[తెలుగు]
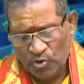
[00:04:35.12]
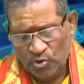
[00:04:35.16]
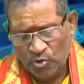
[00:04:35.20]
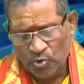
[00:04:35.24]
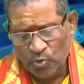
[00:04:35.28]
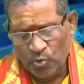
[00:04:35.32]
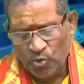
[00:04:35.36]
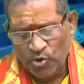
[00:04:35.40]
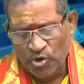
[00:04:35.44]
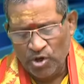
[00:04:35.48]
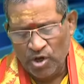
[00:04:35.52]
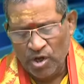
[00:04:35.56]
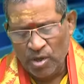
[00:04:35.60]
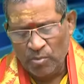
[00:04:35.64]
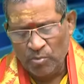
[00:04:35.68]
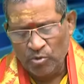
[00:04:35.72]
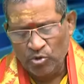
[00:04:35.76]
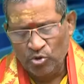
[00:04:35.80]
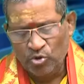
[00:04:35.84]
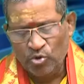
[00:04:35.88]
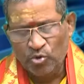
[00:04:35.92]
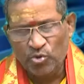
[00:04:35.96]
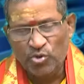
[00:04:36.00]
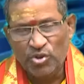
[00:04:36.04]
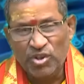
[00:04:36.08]
సూర్యుని
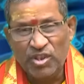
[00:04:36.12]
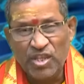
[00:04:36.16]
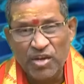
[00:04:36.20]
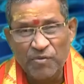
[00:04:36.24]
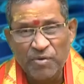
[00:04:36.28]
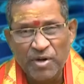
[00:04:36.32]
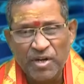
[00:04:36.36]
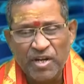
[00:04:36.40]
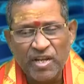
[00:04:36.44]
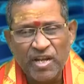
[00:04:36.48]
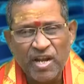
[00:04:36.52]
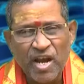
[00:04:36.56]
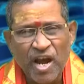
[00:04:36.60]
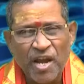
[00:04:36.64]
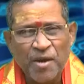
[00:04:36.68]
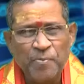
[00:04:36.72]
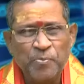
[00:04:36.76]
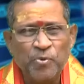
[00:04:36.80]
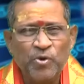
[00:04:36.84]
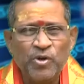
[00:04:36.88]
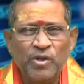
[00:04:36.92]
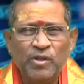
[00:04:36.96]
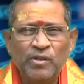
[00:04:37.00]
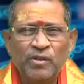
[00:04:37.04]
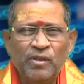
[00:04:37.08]
ముందు దివిటి
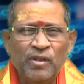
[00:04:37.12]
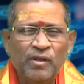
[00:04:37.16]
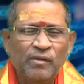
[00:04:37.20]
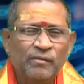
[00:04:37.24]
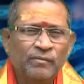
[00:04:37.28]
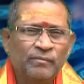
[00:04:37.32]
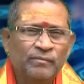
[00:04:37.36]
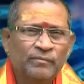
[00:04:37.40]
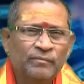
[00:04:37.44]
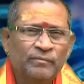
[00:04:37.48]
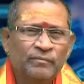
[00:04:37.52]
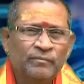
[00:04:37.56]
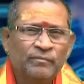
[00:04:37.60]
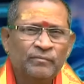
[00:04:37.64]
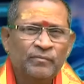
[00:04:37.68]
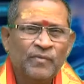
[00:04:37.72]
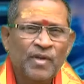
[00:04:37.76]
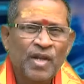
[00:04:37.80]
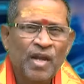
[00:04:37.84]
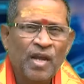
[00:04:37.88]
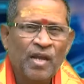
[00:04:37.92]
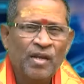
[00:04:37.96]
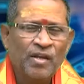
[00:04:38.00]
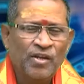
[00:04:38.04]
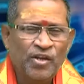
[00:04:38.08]
అయిపోయింది
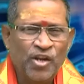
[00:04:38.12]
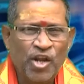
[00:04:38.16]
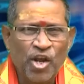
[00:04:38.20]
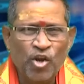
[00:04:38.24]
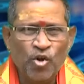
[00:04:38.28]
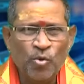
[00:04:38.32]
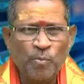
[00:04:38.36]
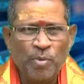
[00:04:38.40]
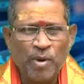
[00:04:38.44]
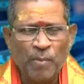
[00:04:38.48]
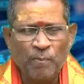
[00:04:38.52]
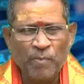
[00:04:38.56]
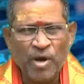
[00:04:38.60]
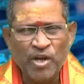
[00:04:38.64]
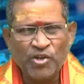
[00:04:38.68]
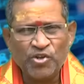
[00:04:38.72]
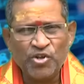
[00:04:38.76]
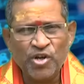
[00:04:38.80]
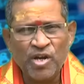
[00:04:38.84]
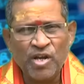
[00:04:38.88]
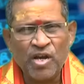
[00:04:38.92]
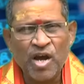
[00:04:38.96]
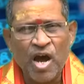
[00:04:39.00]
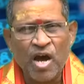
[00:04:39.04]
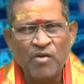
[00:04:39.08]
నేను
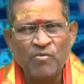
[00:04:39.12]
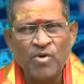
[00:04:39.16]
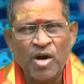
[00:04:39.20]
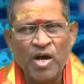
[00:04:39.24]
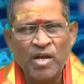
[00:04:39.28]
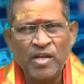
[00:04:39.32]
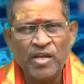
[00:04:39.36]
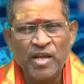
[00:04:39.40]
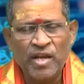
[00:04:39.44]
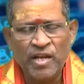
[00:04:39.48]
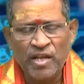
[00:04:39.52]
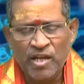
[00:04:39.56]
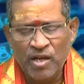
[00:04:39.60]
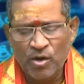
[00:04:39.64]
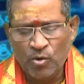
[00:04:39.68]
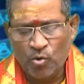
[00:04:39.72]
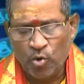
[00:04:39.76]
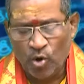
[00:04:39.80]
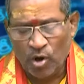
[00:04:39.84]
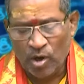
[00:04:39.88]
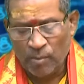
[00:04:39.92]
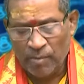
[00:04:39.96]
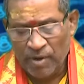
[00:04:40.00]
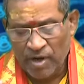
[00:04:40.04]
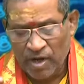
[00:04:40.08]
బ్రహ్మర్షిని కావాలి అని
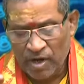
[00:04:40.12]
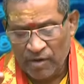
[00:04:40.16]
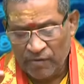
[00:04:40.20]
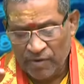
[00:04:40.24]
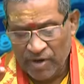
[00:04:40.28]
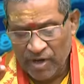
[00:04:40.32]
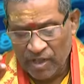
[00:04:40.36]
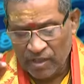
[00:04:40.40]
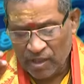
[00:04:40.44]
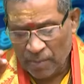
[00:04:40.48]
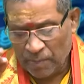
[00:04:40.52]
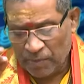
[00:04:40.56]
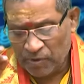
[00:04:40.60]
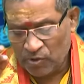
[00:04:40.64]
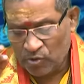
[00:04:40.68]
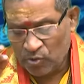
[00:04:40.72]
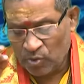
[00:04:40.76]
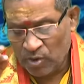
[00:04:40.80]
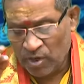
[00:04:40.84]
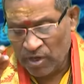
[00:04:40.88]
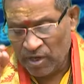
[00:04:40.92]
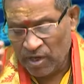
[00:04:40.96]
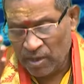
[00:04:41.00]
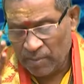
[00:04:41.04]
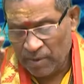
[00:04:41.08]
ఘోరమైనటువంటి
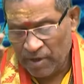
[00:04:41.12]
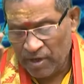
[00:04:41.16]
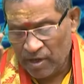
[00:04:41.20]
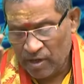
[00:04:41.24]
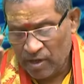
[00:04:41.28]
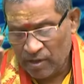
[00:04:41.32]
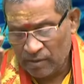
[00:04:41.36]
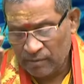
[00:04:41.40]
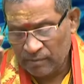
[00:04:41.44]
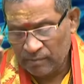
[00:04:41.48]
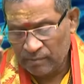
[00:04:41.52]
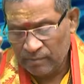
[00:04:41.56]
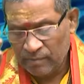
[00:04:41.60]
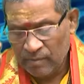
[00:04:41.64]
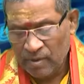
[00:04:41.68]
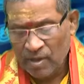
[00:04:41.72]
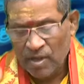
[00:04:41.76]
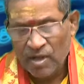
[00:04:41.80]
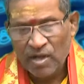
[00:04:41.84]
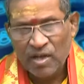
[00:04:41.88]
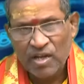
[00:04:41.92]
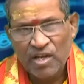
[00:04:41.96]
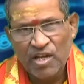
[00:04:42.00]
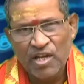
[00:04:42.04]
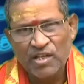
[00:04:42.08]
తపస్సుకు లీనమైనాడు
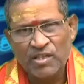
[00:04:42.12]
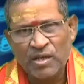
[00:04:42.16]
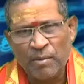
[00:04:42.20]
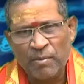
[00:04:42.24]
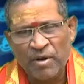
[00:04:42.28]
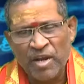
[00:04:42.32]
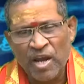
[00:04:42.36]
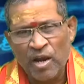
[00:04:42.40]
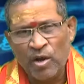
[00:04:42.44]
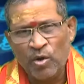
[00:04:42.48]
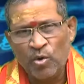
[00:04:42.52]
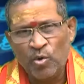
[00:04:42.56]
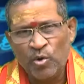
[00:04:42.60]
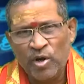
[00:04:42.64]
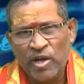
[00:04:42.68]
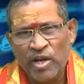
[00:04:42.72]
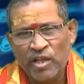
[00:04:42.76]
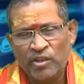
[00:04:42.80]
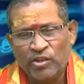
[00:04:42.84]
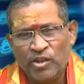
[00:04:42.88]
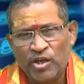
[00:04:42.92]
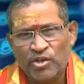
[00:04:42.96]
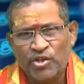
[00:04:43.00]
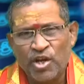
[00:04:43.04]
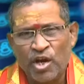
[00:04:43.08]
ఈ సమయంలోనే
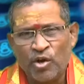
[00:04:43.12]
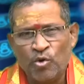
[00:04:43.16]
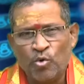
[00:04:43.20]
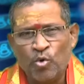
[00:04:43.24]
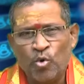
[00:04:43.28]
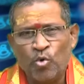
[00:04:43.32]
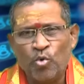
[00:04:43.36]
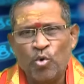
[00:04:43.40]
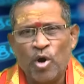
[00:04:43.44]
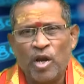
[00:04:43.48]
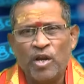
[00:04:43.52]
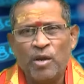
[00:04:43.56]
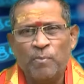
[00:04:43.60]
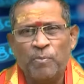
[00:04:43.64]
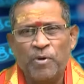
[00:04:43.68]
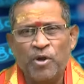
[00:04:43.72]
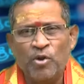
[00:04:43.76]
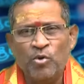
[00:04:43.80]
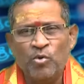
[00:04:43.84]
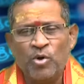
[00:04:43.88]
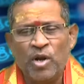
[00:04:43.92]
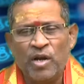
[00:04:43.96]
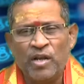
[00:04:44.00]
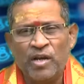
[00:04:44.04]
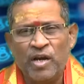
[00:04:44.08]
త్రిశంకుడు అని
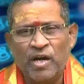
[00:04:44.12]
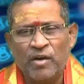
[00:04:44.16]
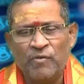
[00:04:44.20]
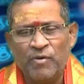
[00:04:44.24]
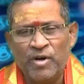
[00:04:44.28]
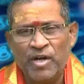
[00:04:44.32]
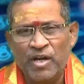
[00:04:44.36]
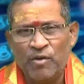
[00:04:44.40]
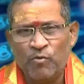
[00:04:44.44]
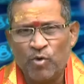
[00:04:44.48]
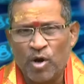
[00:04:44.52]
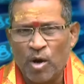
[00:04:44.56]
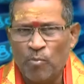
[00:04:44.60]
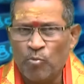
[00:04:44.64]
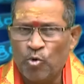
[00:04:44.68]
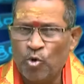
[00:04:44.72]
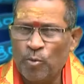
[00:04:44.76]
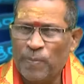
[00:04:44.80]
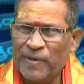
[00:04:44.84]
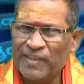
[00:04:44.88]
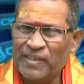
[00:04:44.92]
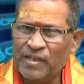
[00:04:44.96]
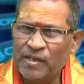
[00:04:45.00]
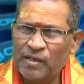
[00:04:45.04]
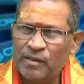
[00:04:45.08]
పేరు కలిగినటువంటి ఒక
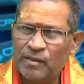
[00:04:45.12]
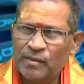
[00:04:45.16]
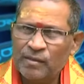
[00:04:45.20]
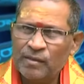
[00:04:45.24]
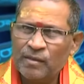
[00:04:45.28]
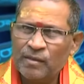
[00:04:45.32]
భూపతి